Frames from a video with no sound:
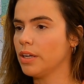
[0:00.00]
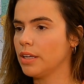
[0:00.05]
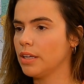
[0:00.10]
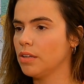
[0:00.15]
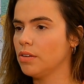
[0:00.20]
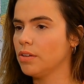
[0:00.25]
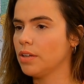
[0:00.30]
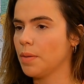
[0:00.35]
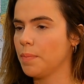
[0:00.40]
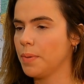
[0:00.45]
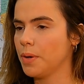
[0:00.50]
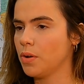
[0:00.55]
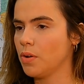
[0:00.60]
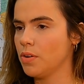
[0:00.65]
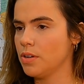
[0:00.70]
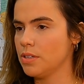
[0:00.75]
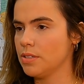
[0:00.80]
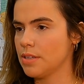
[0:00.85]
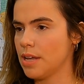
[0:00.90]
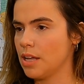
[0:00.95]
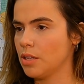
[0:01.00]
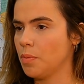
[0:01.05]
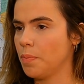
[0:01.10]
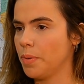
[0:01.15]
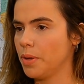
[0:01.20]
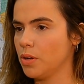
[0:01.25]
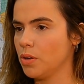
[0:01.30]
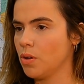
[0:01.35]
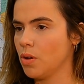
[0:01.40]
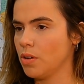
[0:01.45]
aquilo que é
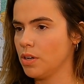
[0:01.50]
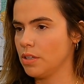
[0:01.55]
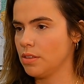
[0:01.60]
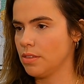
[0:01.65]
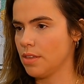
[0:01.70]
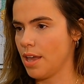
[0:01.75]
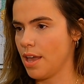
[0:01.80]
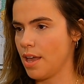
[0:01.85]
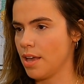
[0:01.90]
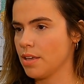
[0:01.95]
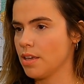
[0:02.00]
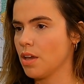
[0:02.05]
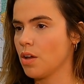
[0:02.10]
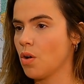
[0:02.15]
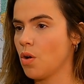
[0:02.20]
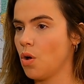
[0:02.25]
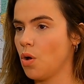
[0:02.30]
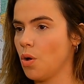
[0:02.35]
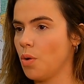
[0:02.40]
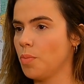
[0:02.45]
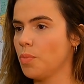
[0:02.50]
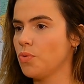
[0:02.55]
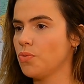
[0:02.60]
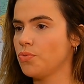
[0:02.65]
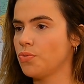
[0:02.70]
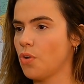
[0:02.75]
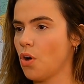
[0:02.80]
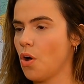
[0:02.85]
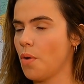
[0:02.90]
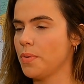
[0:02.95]
preconizado pelo Conitec como
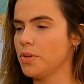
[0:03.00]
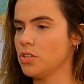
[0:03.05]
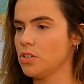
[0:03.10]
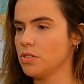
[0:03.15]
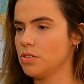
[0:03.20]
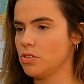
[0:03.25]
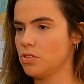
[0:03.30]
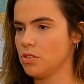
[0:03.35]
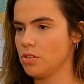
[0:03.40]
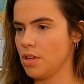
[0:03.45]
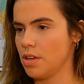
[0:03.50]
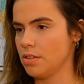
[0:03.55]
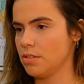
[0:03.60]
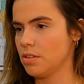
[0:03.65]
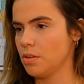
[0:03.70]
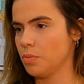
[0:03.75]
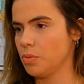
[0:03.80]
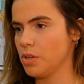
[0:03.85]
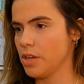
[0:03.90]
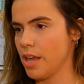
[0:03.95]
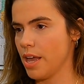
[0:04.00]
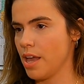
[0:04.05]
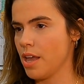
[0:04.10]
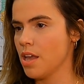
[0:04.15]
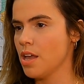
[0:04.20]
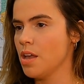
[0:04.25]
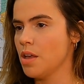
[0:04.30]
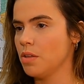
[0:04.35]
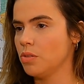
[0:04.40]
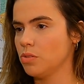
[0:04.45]
formas de assistência à
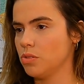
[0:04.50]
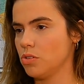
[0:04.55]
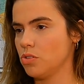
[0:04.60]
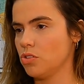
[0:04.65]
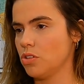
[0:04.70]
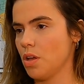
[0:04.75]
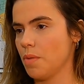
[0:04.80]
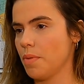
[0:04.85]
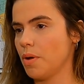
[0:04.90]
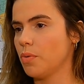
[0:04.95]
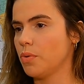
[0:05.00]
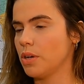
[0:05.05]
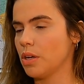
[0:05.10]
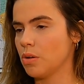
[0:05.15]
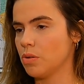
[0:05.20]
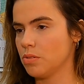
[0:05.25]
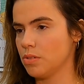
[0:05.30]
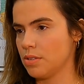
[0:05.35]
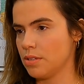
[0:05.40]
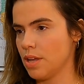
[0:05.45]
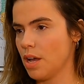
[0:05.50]
mulher no Sistema Único de